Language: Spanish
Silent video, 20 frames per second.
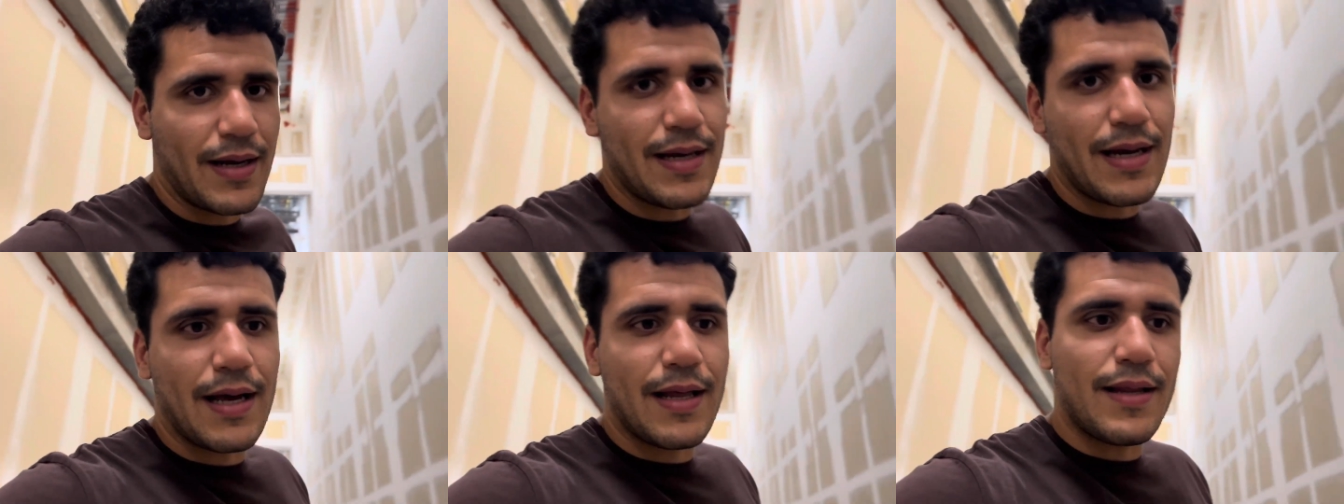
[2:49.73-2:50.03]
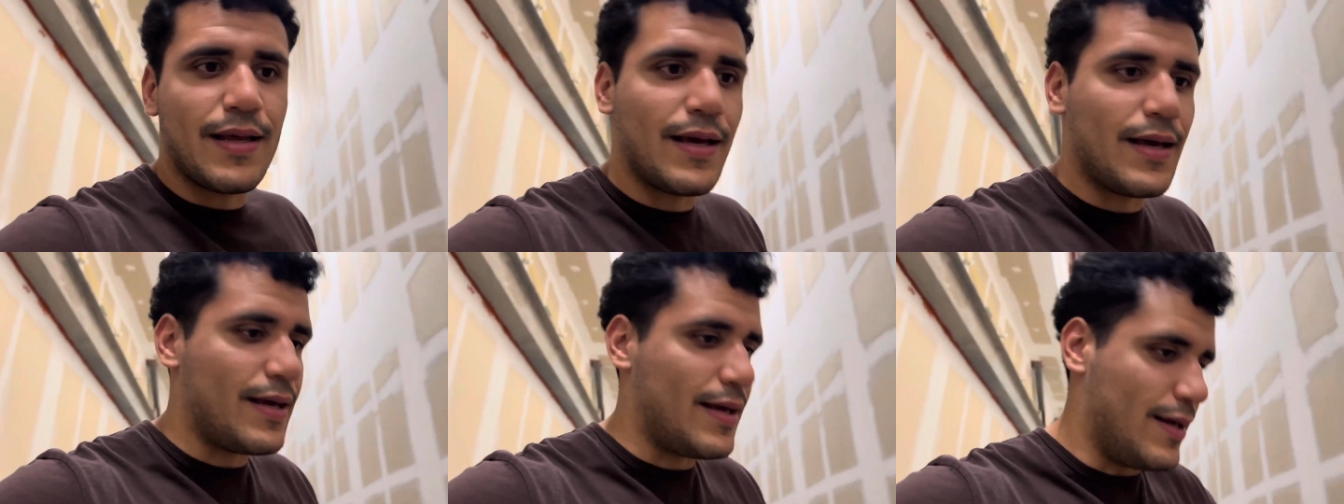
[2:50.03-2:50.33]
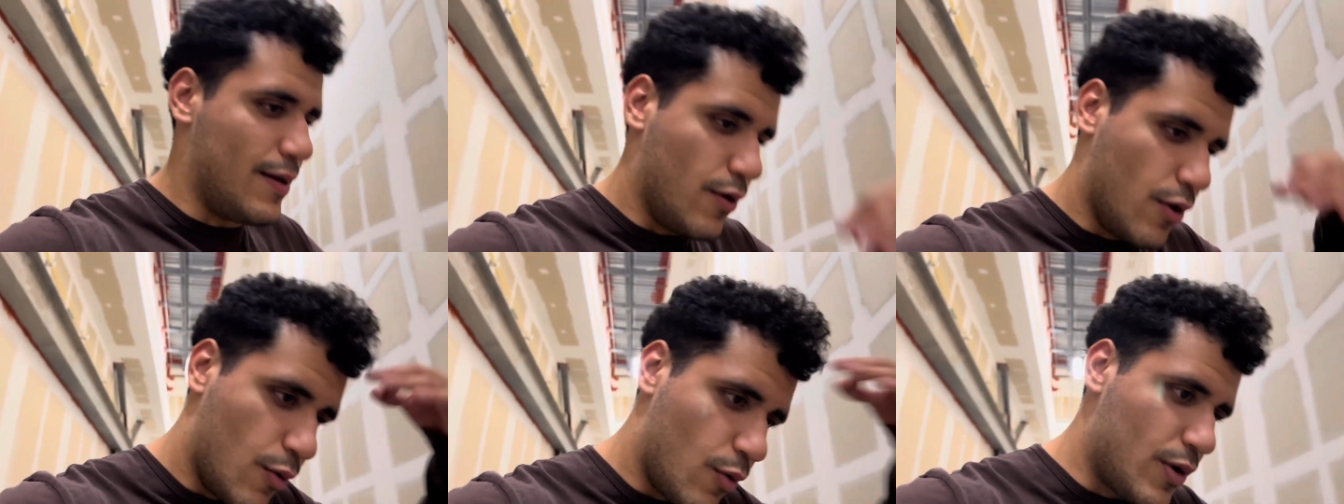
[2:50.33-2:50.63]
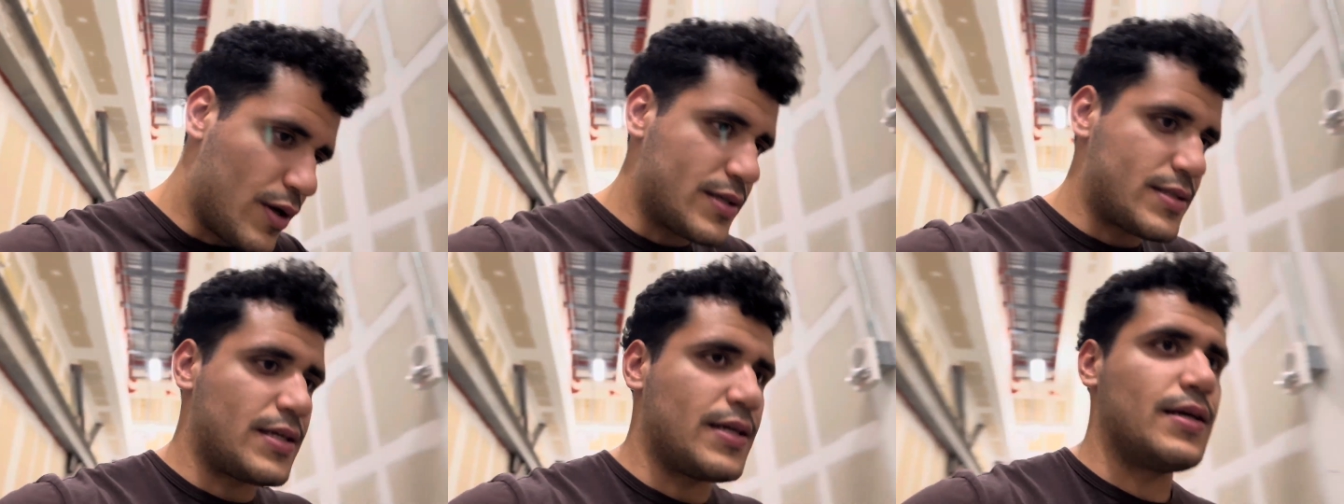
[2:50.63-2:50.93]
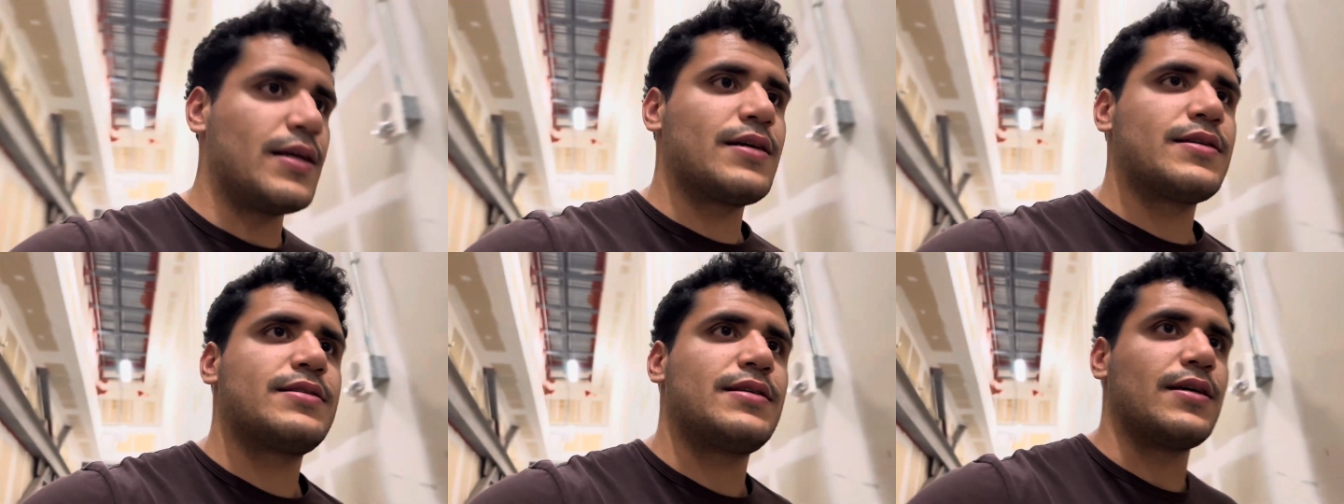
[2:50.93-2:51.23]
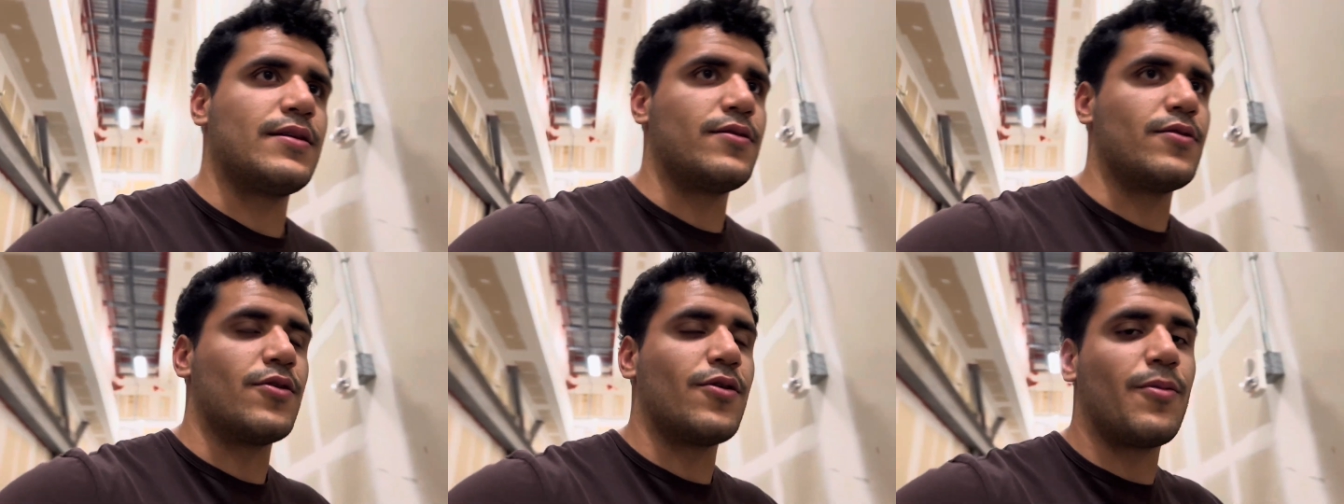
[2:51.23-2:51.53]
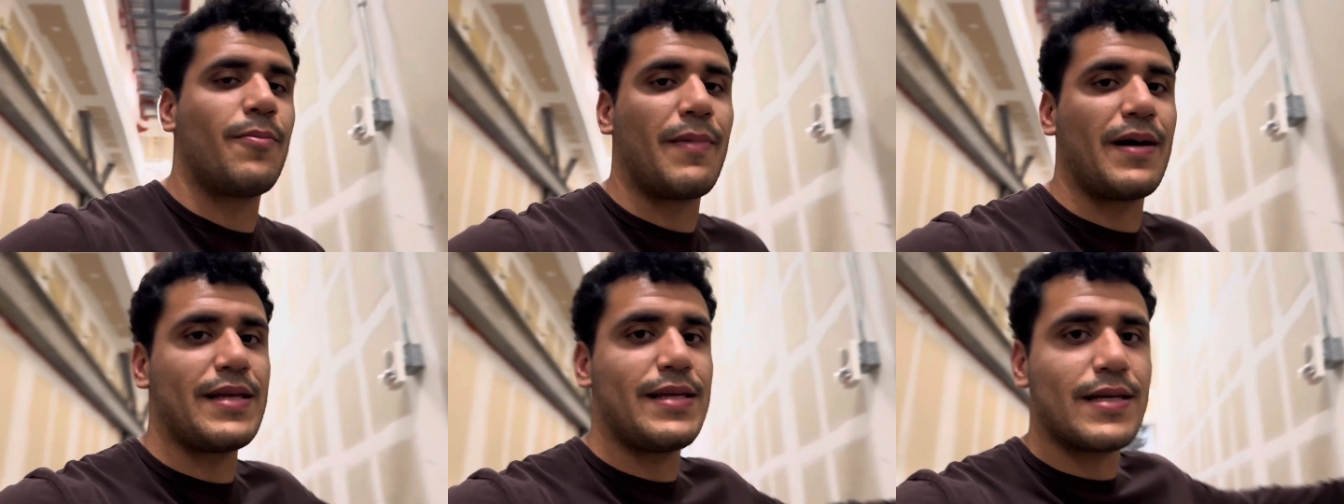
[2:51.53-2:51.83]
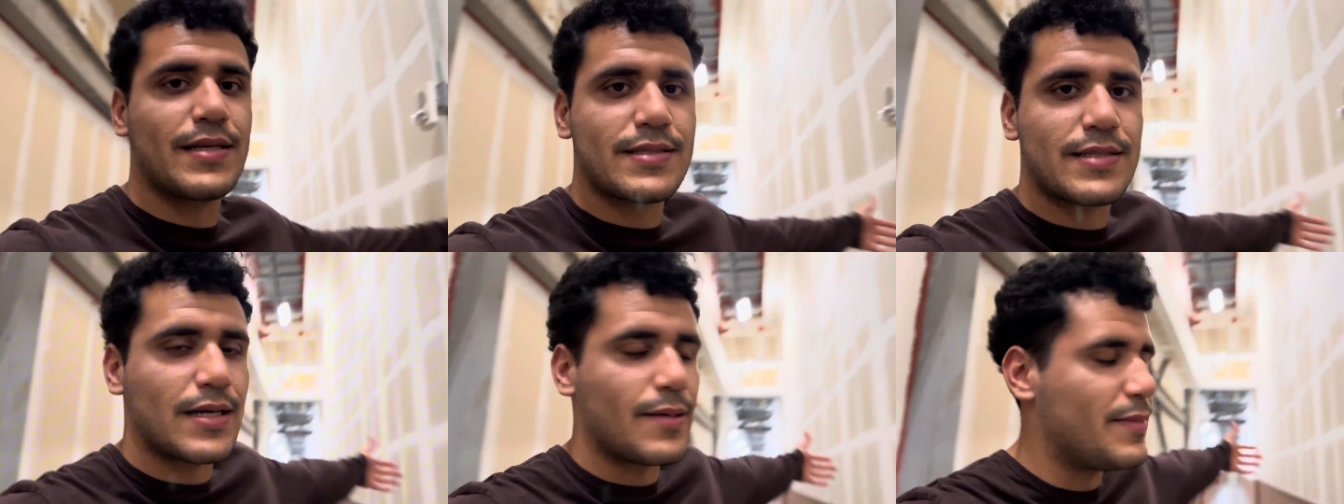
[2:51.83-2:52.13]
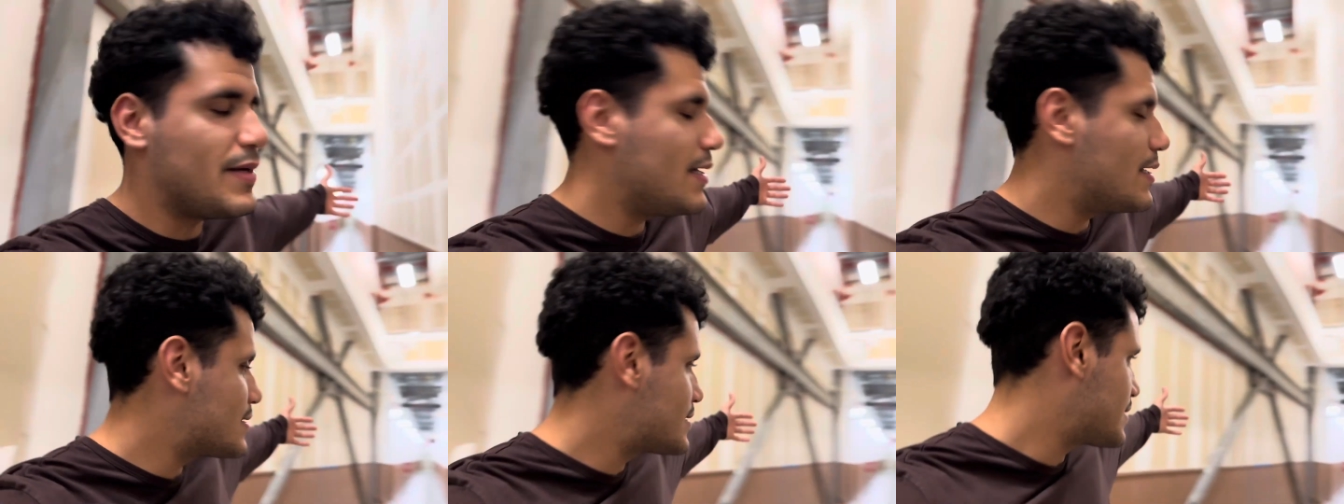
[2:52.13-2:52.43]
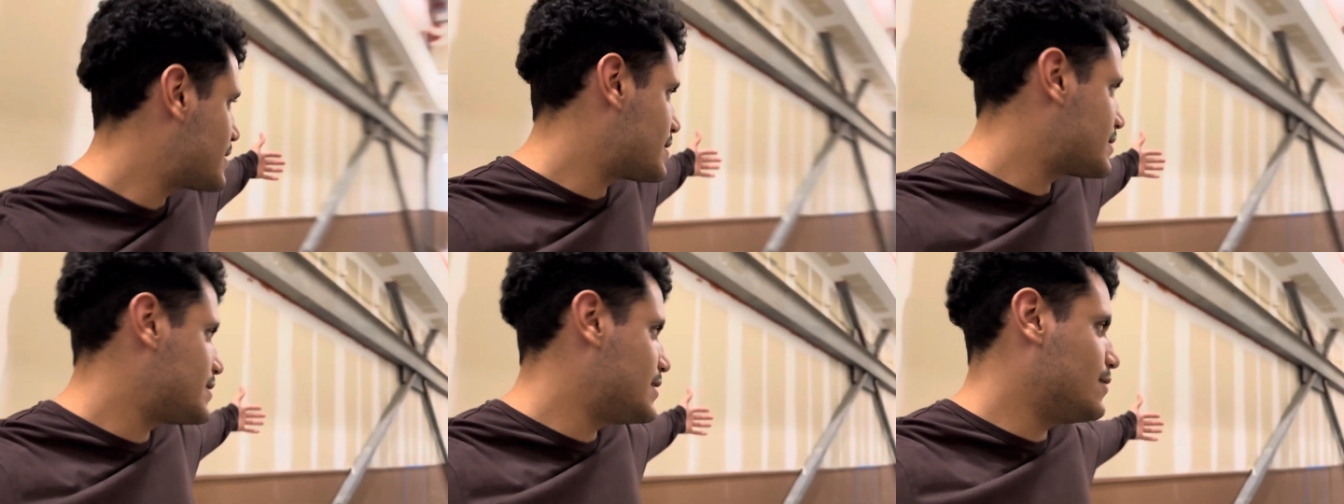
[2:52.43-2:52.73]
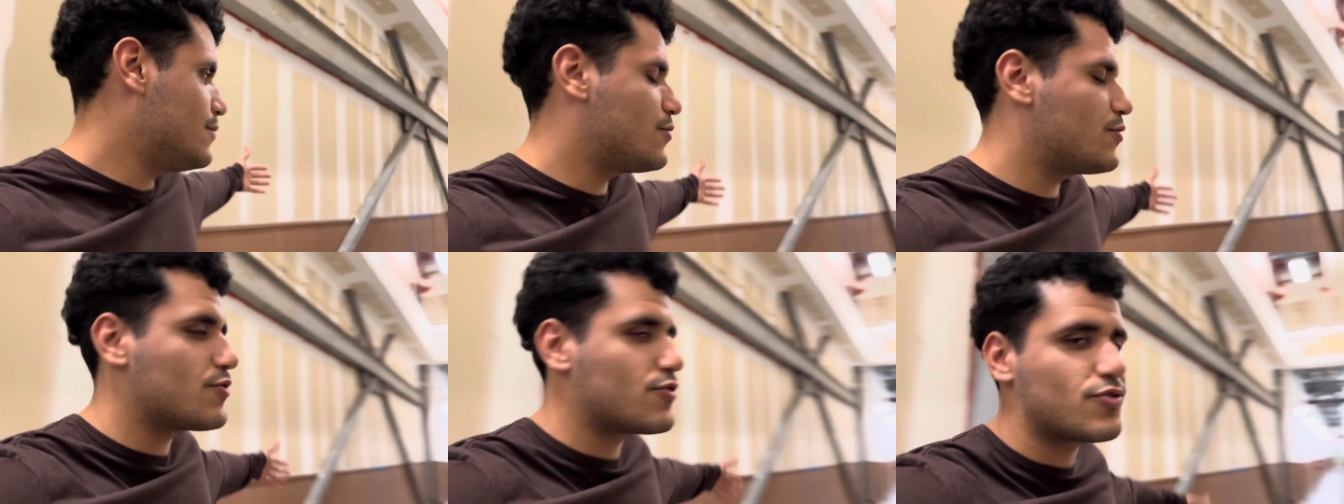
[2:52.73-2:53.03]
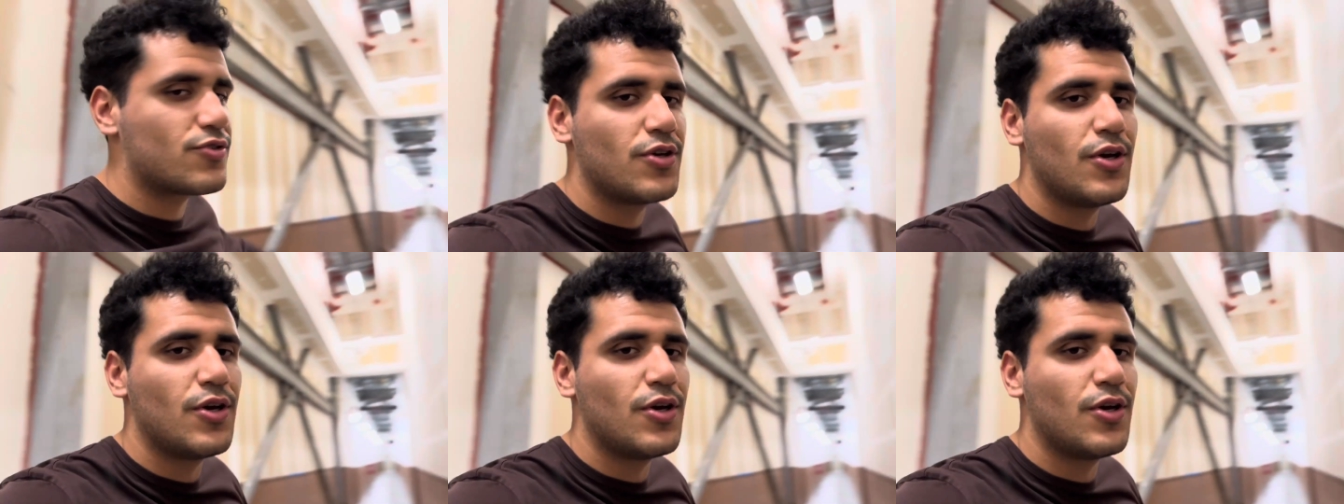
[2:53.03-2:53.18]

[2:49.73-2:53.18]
nadie y lo voy a seguir haciendo. Mañana será mi día 700.